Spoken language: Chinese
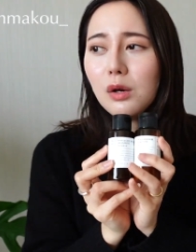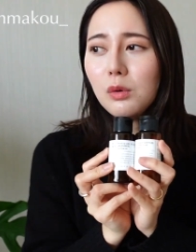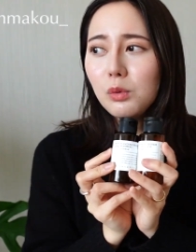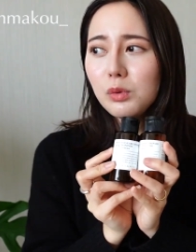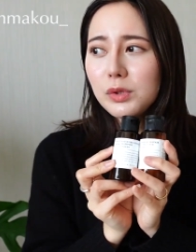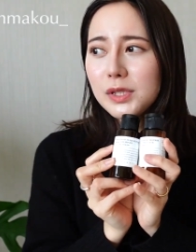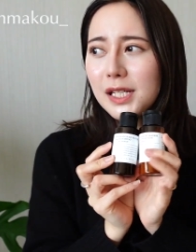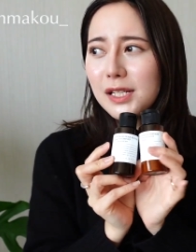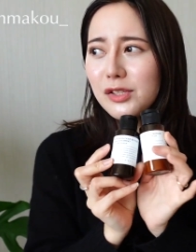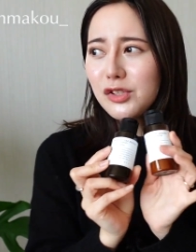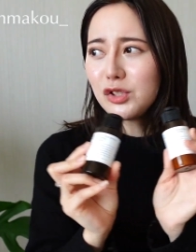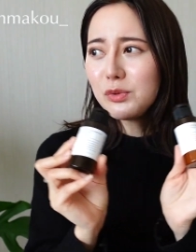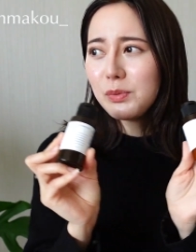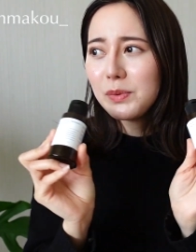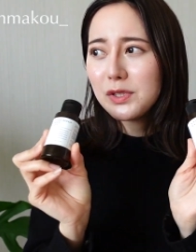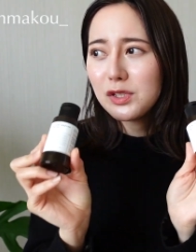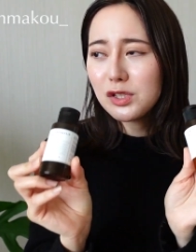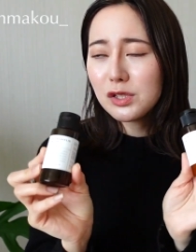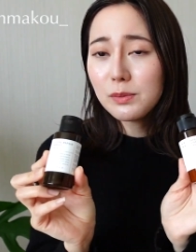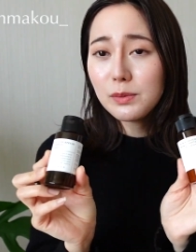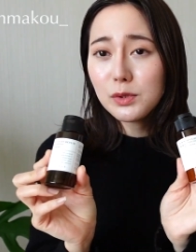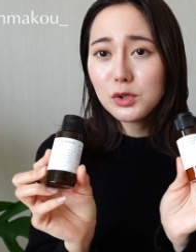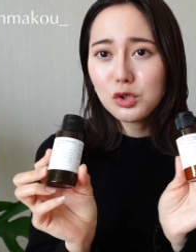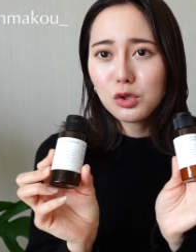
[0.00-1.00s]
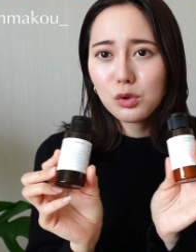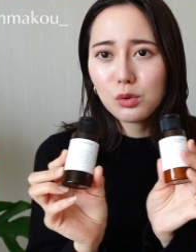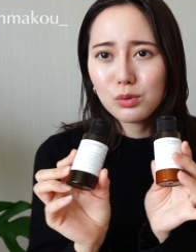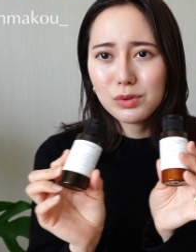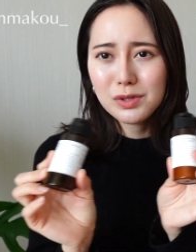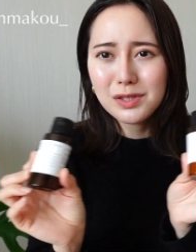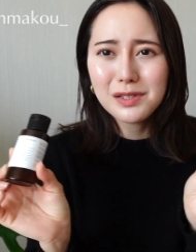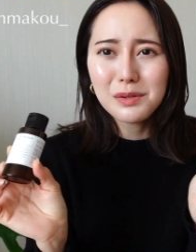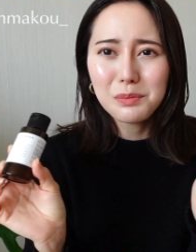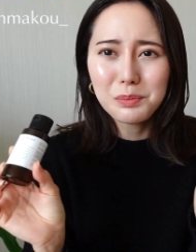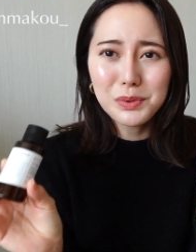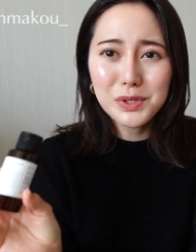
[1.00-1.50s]
我在日本这么久，我
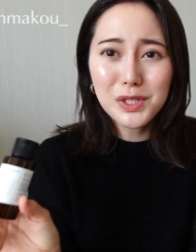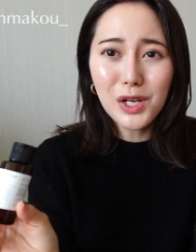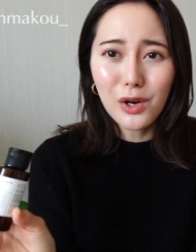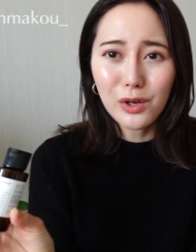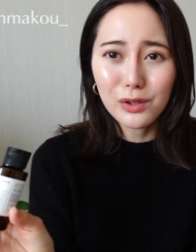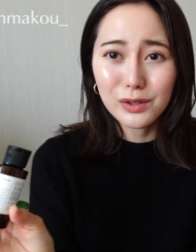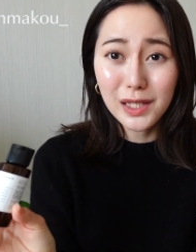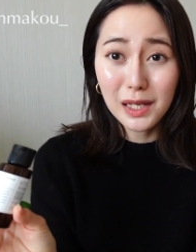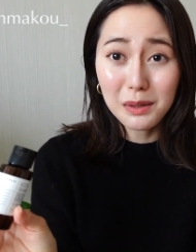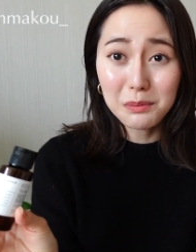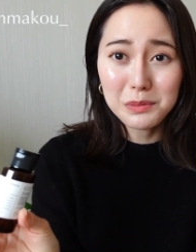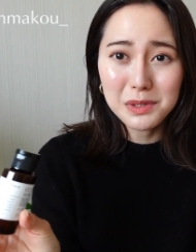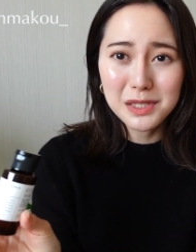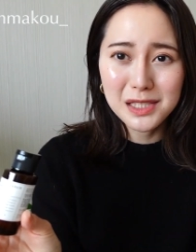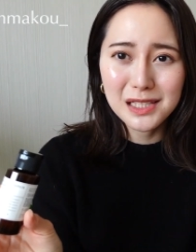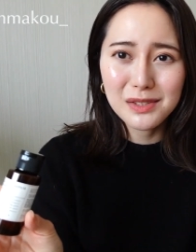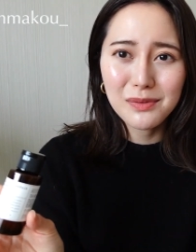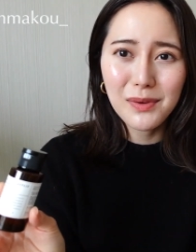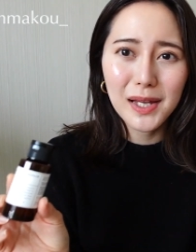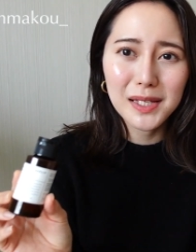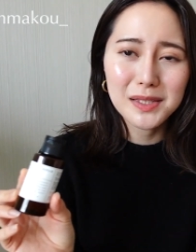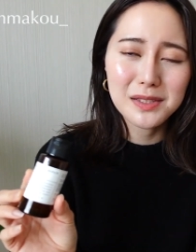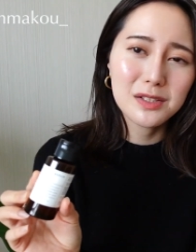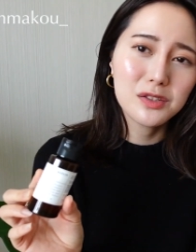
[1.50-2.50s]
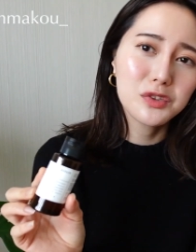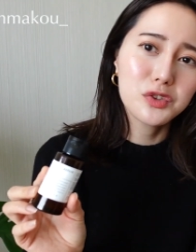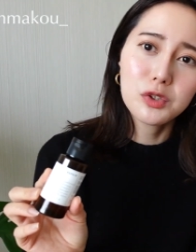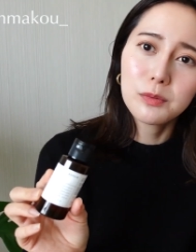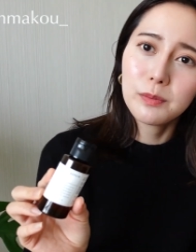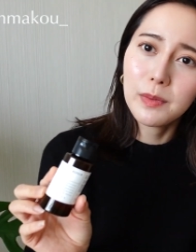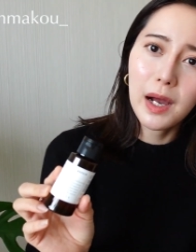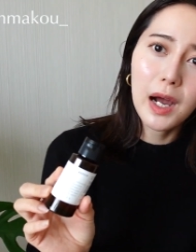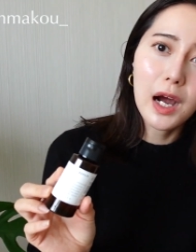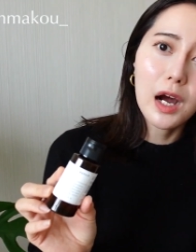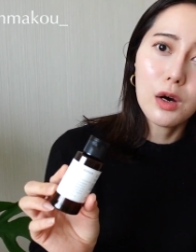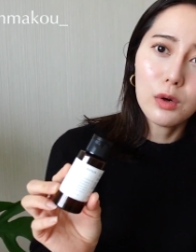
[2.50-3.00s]
真的不晓得他们的洗发精这
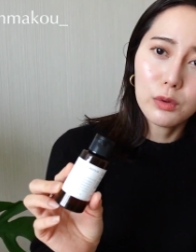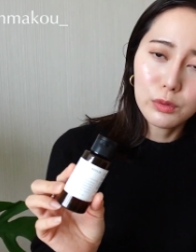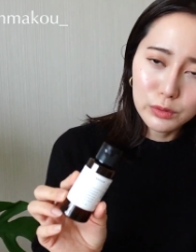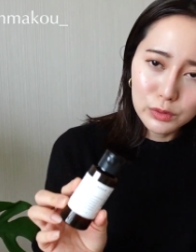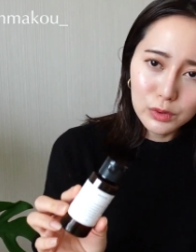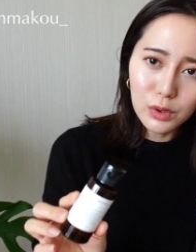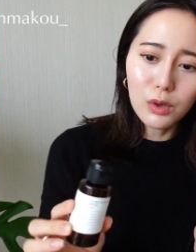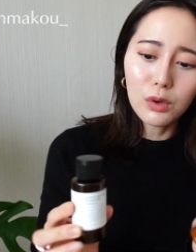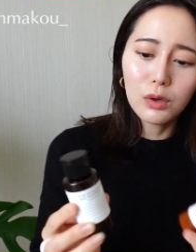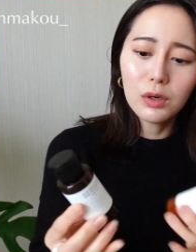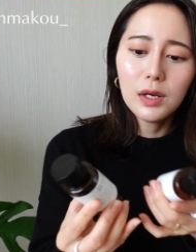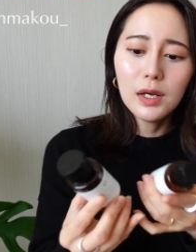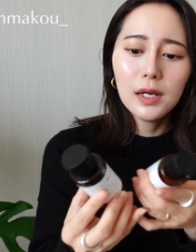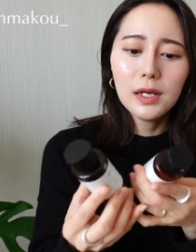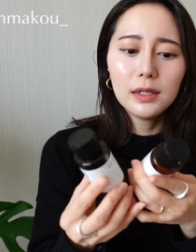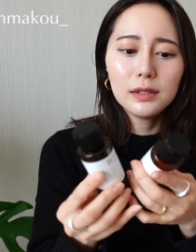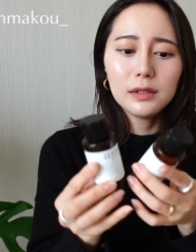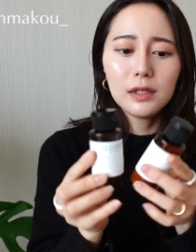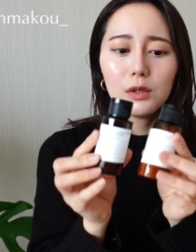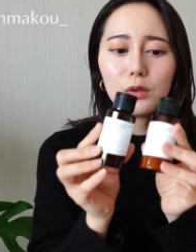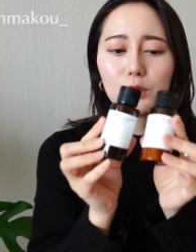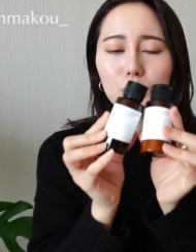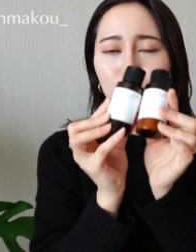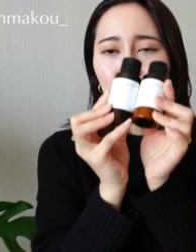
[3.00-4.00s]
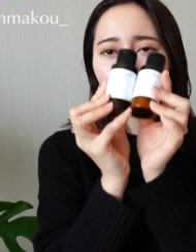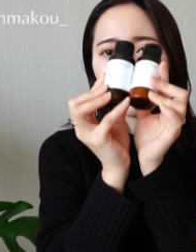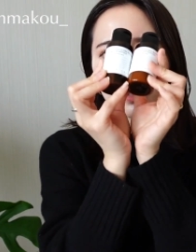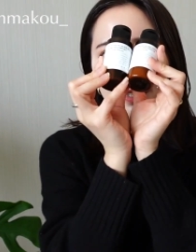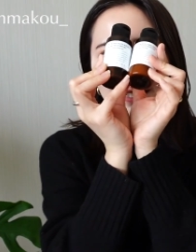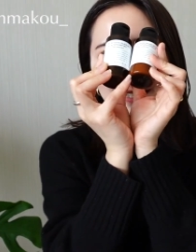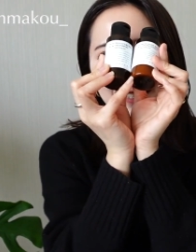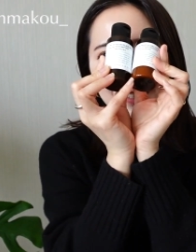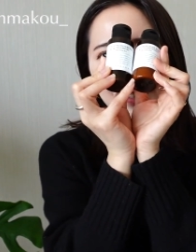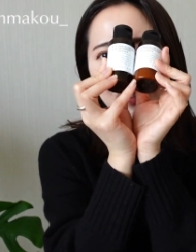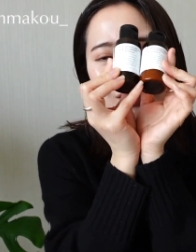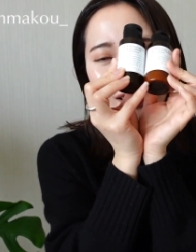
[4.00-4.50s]
么好用。那我觉得
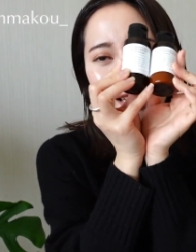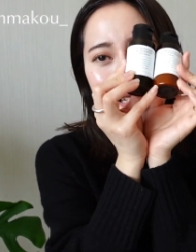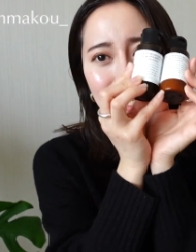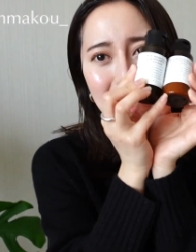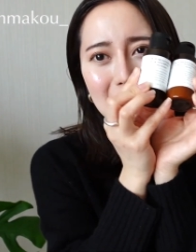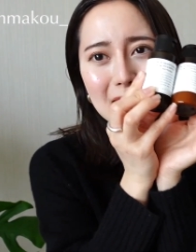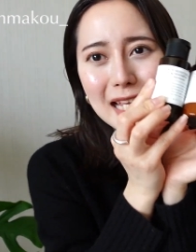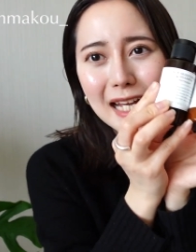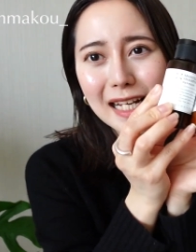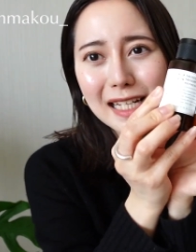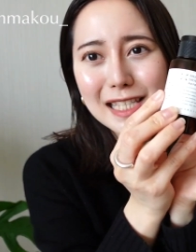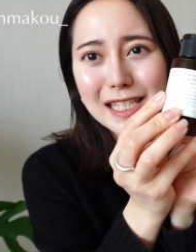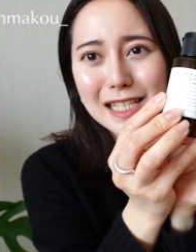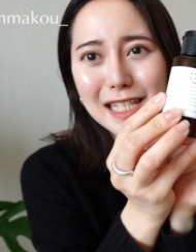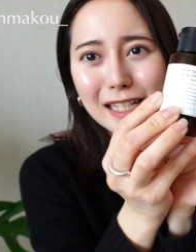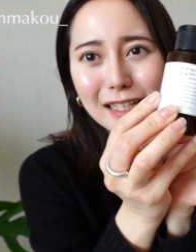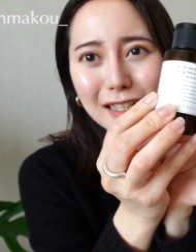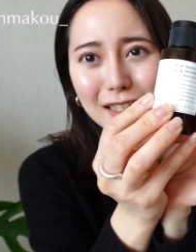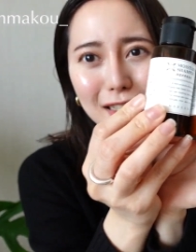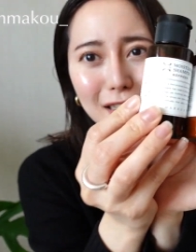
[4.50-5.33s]
这个有点相见